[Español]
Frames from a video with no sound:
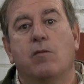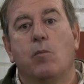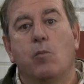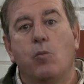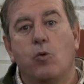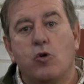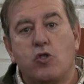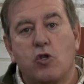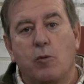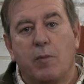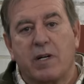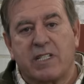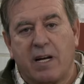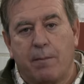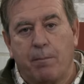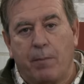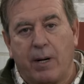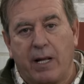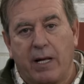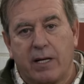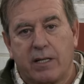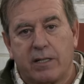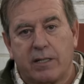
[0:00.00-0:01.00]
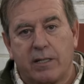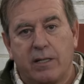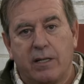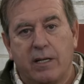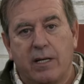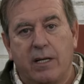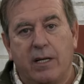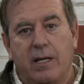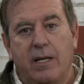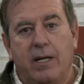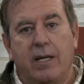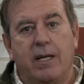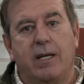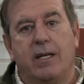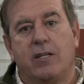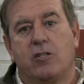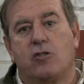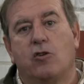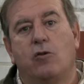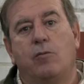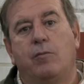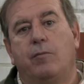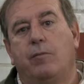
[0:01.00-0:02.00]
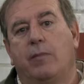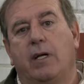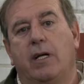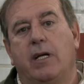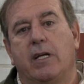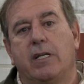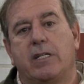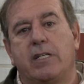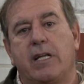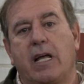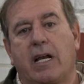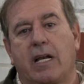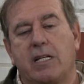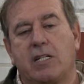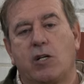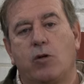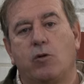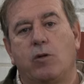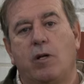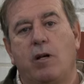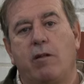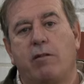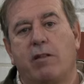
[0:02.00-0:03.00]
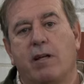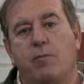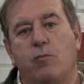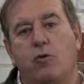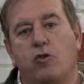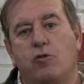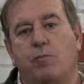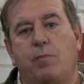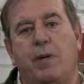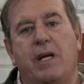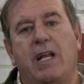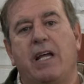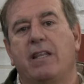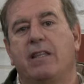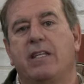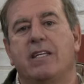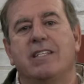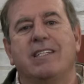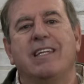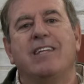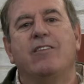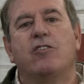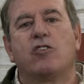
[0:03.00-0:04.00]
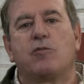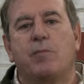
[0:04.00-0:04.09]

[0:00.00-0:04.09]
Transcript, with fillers: mucho más amplias. Son eh, sierras que utilizamos para distintos